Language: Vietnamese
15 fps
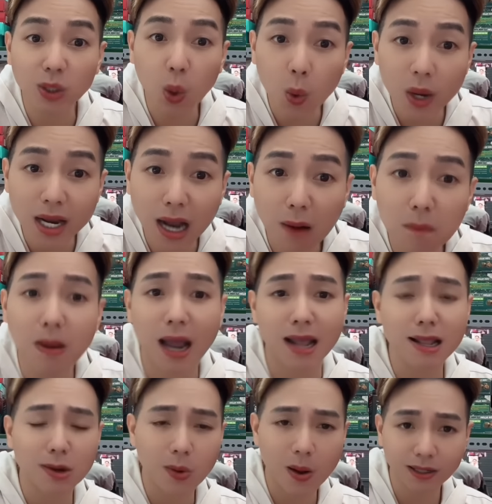tôi không phải
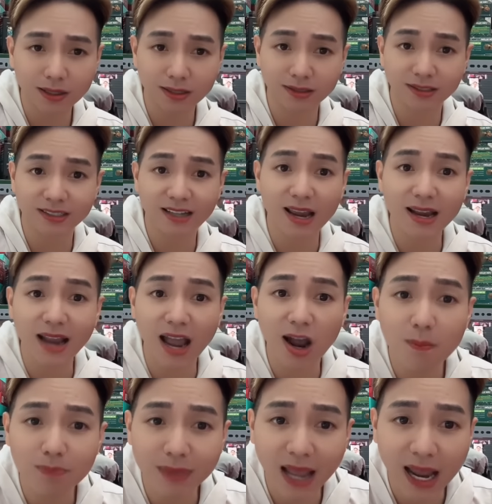là con người vậy ngày
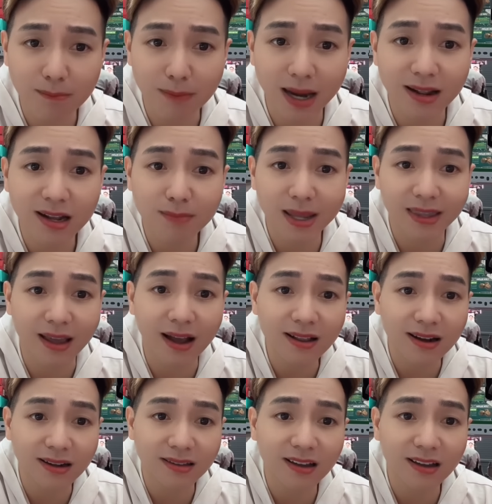hôm nay mày lên mày trả lời